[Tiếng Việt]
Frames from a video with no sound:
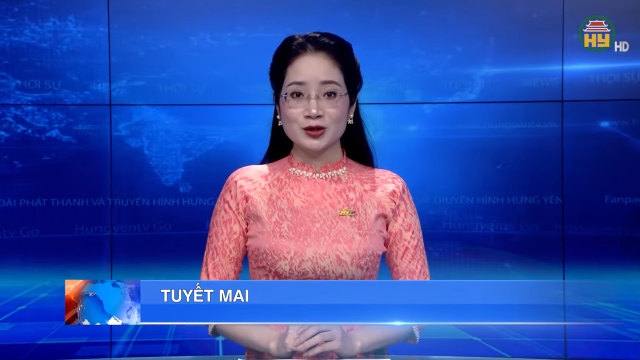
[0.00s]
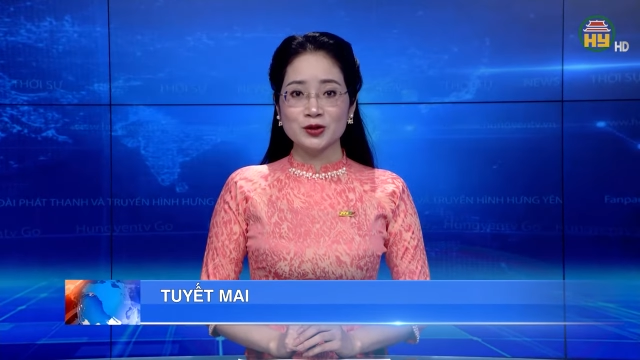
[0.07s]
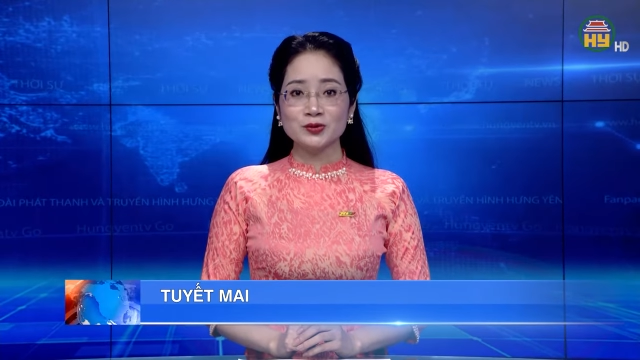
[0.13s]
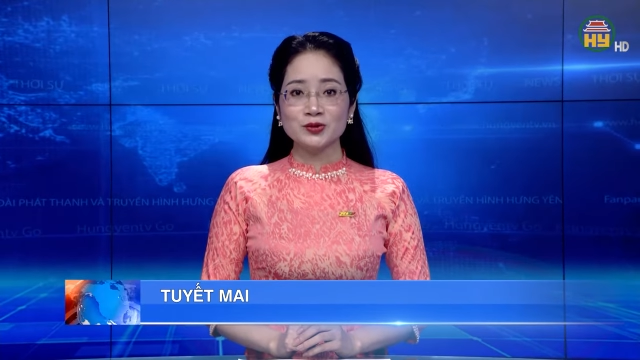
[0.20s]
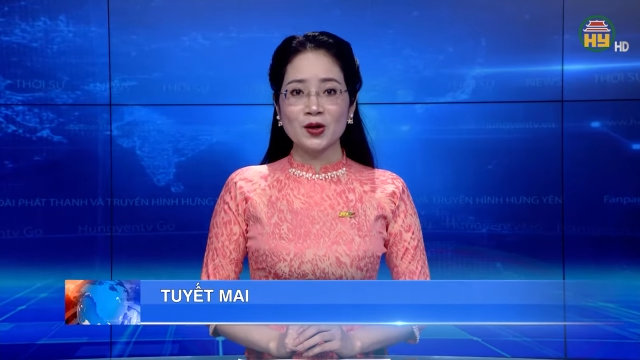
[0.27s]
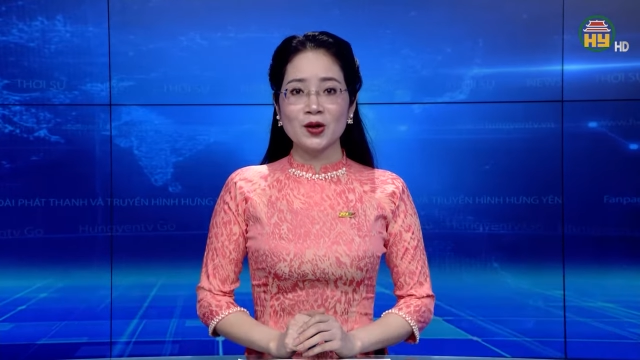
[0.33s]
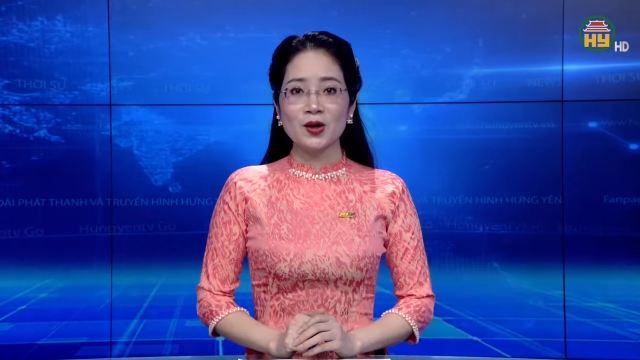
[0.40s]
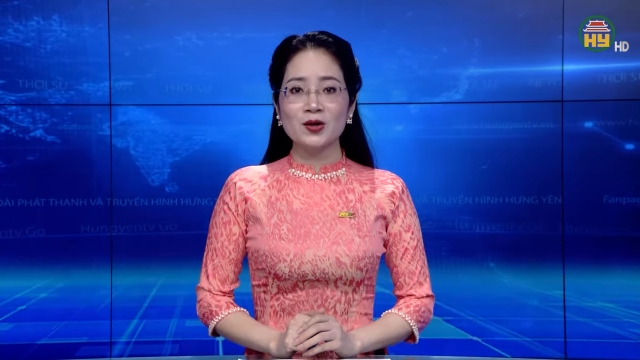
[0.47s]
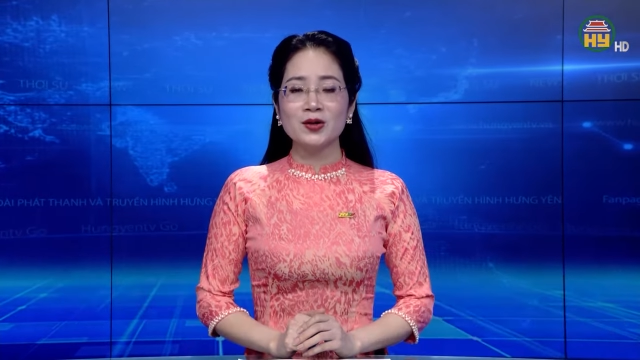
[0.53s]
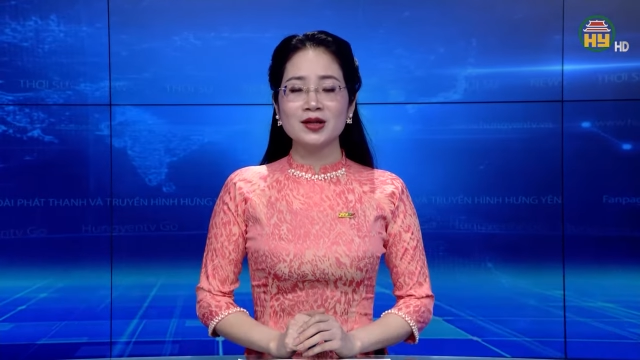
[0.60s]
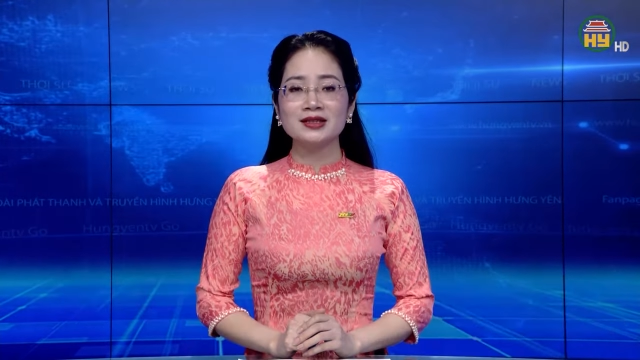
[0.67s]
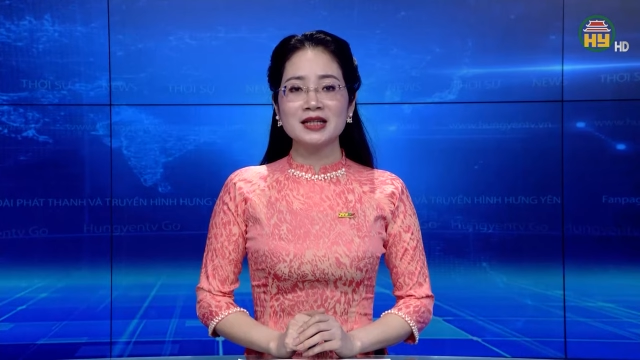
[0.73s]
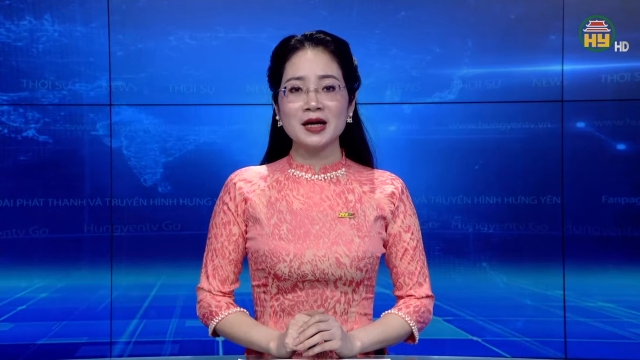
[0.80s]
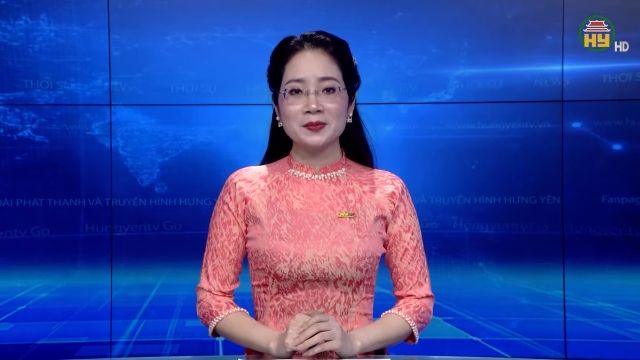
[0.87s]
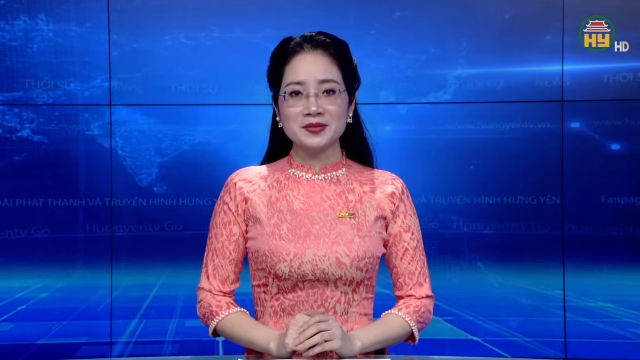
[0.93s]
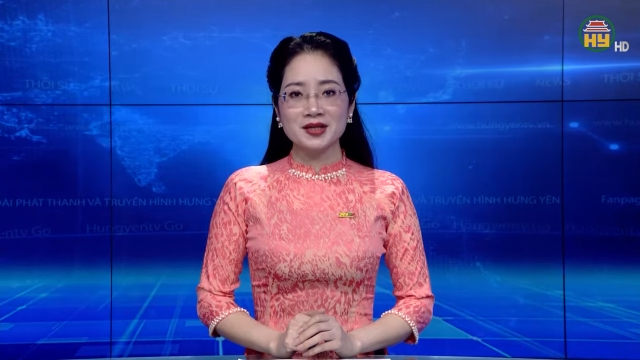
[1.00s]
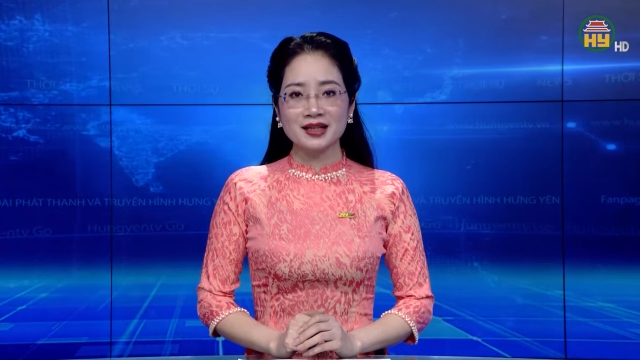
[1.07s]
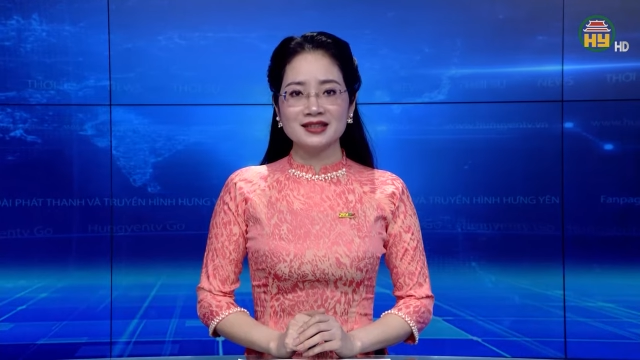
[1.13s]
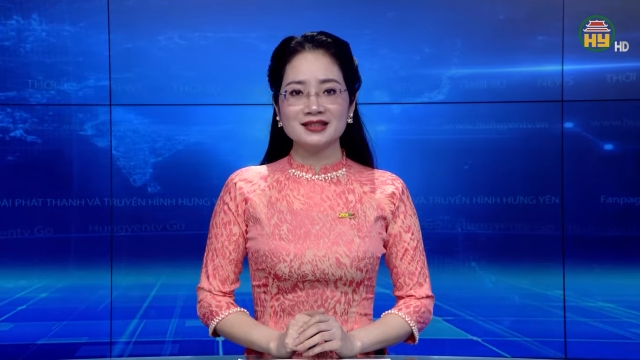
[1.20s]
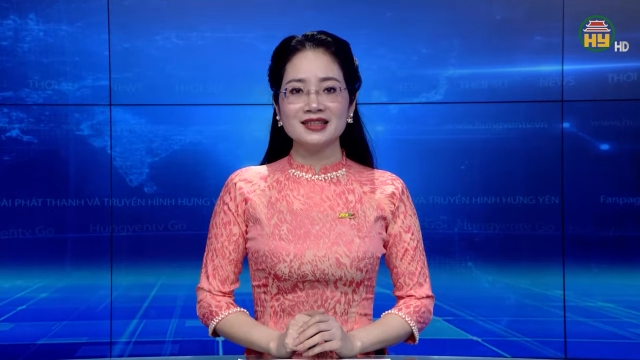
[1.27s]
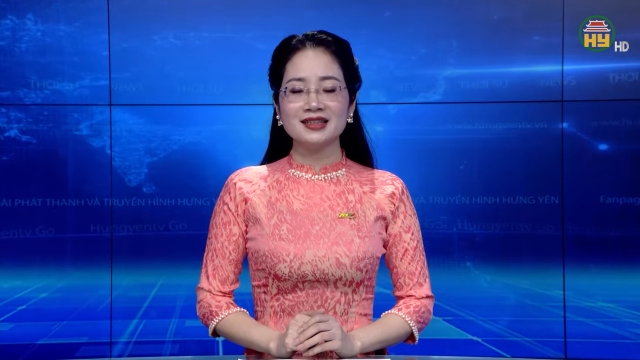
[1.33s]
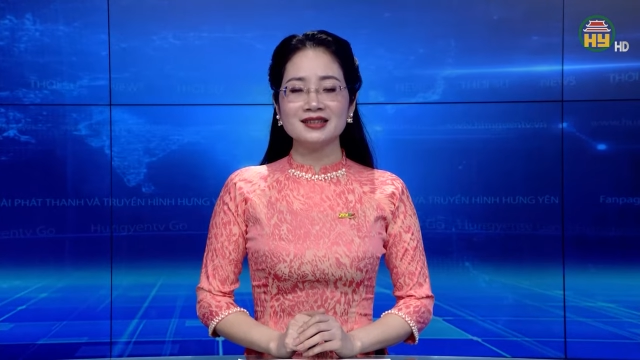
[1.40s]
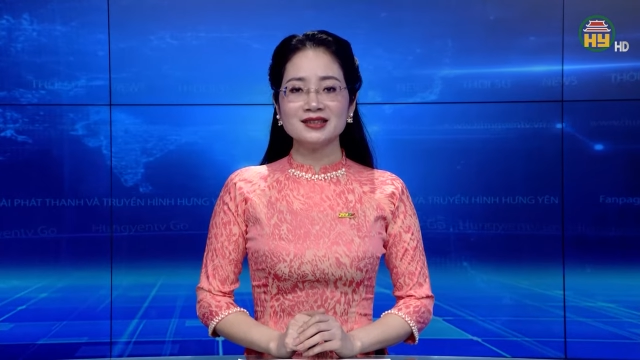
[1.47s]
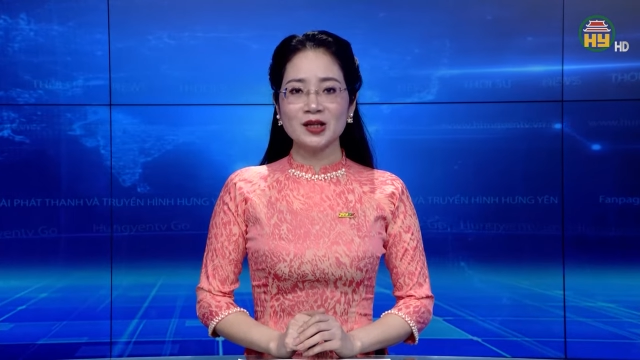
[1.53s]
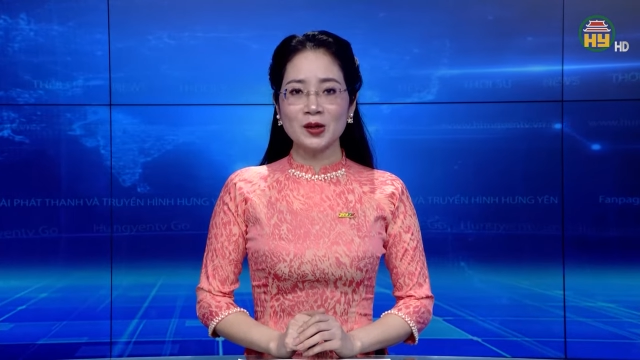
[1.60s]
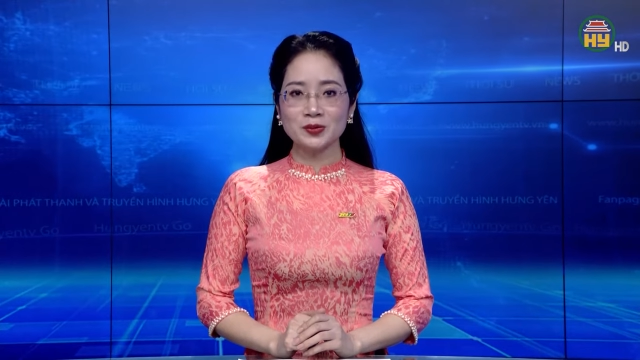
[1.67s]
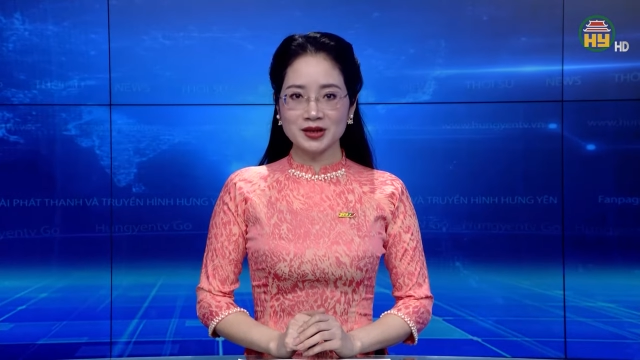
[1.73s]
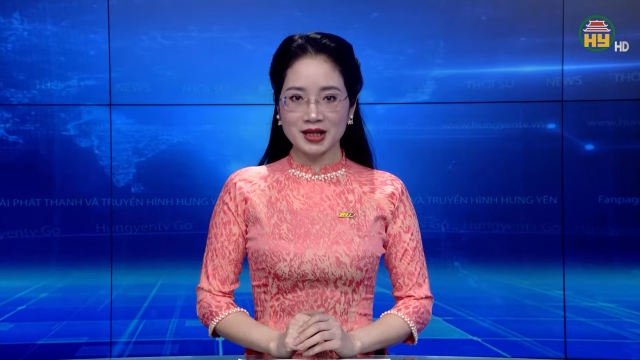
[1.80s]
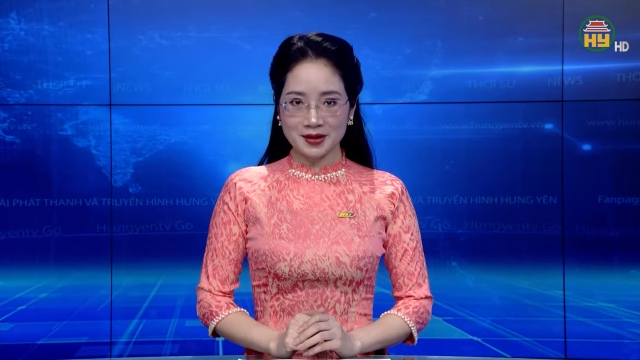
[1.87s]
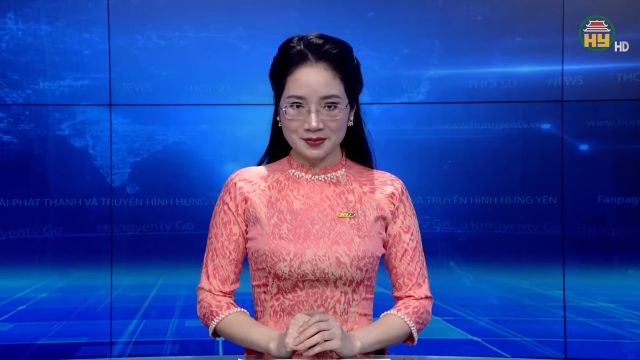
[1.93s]
Chúng tôi luôn cập nhật những
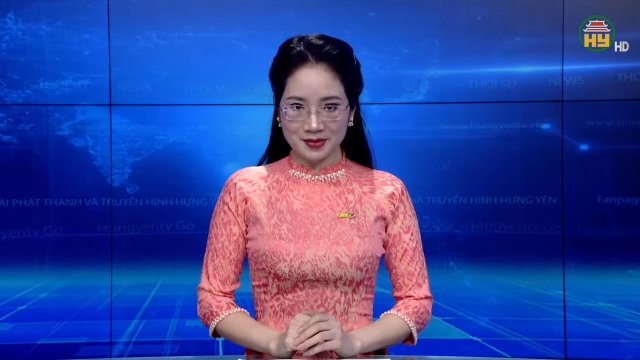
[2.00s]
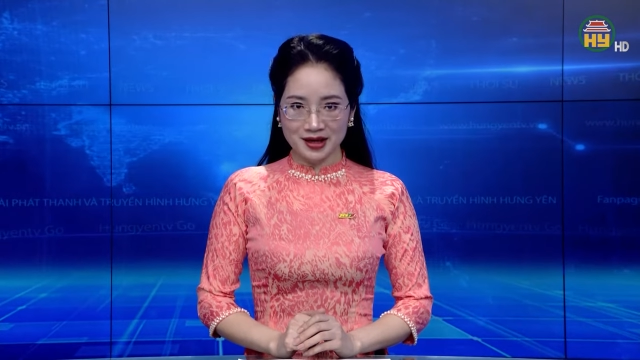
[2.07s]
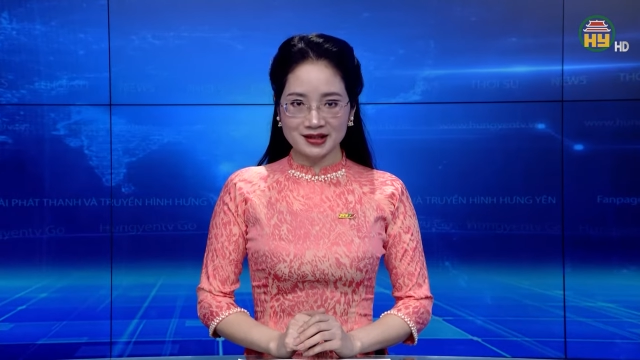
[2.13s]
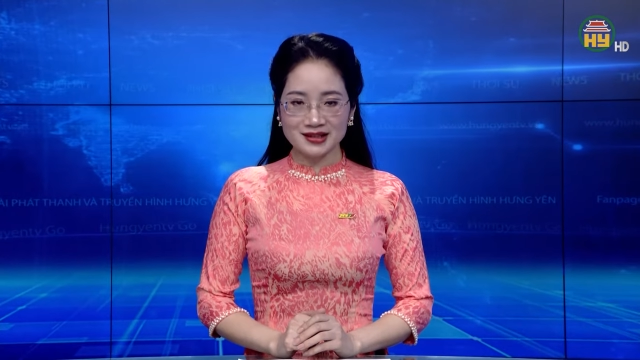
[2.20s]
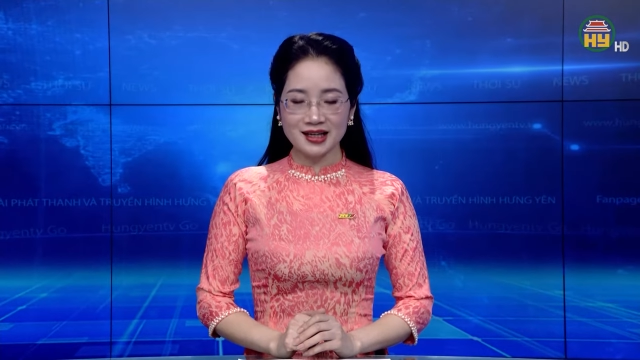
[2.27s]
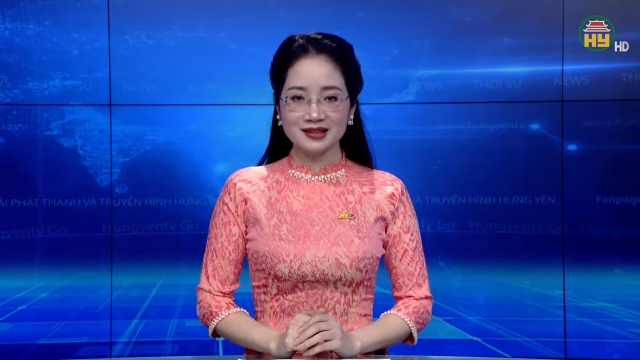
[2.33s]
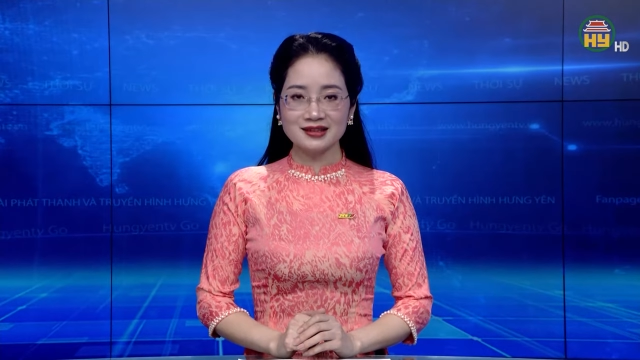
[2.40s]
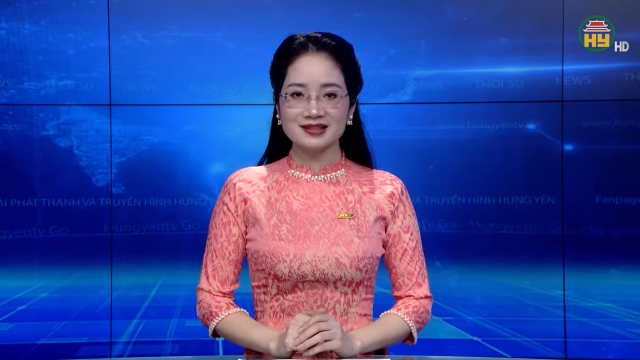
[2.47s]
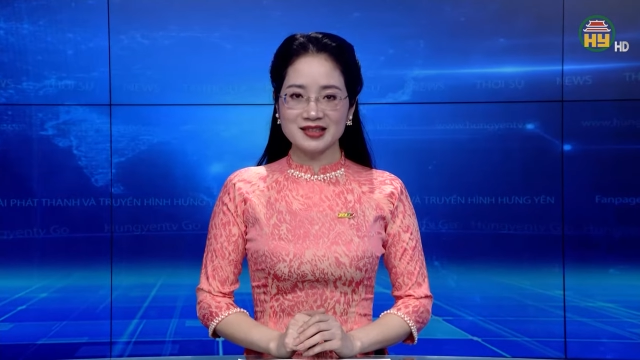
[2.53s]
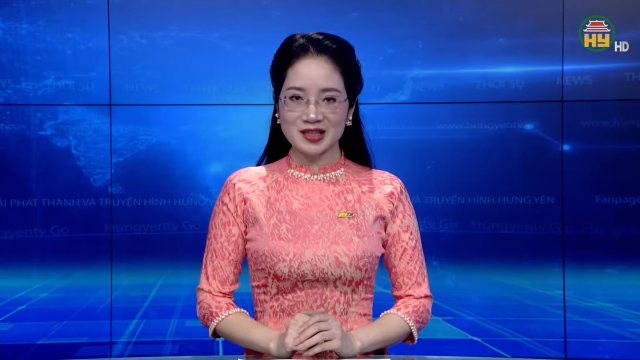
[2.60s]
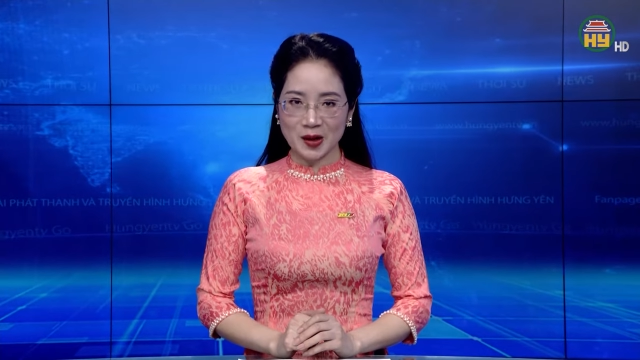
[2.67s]
thông tin mới nhất,